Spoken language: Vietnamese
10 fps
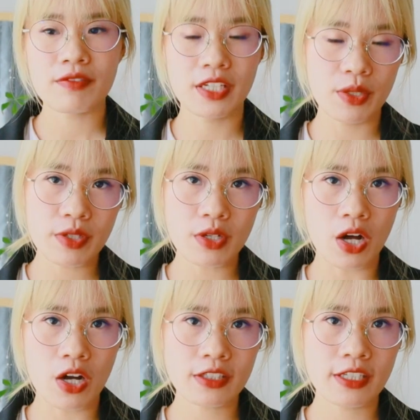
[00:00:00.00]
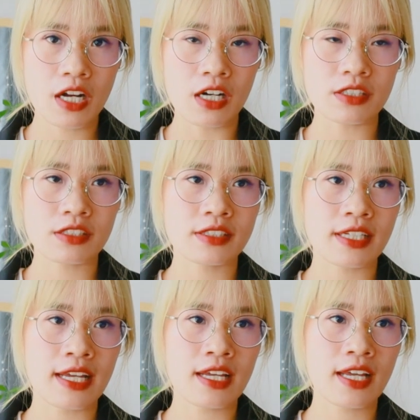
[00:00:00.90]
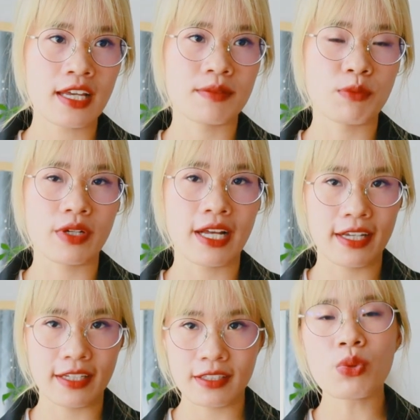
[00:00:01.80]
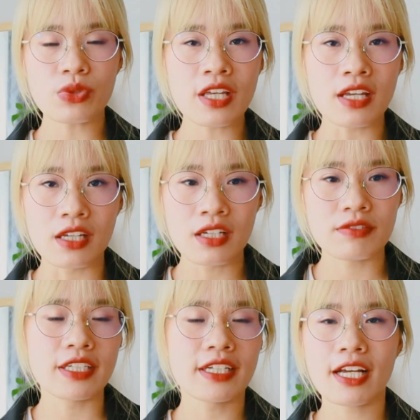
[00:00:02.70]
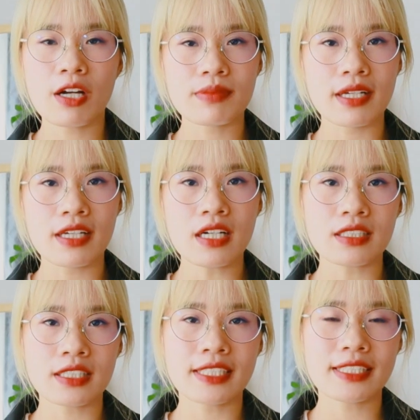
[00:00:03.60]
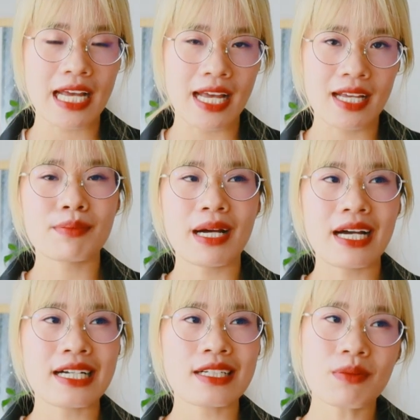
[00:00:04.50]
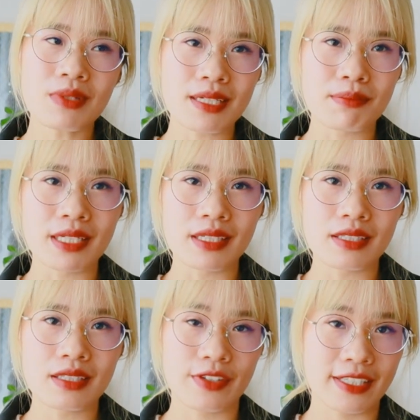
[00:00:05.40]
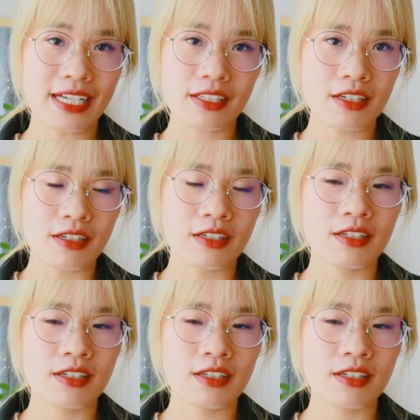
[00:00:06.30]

và nếu như có thì họ sẽ hẹn một ngày cụ thể và đến ngày hôm đấy họ sẽ trả mà không cần mình phải nhắc nhở